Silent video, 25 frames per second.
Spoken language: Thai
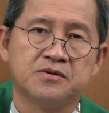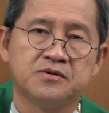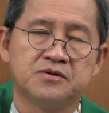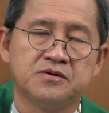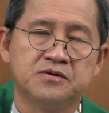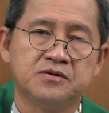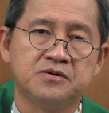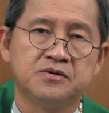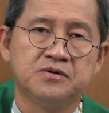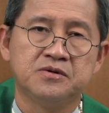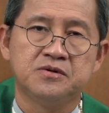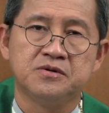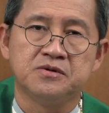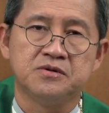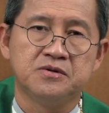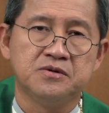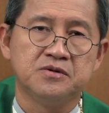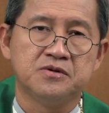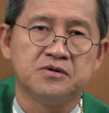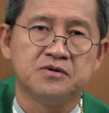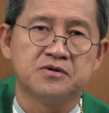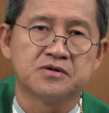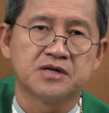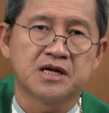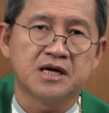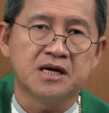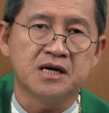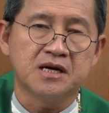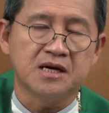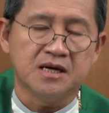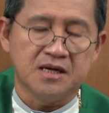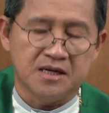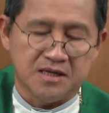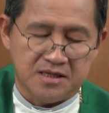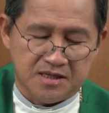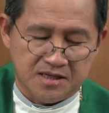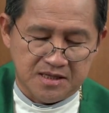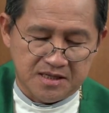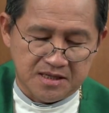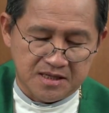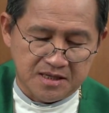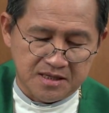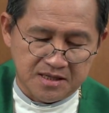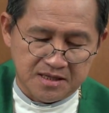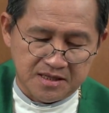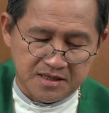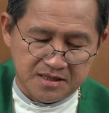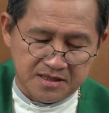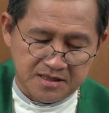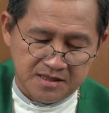ดูนา
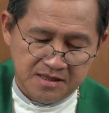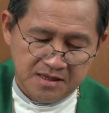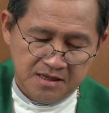ย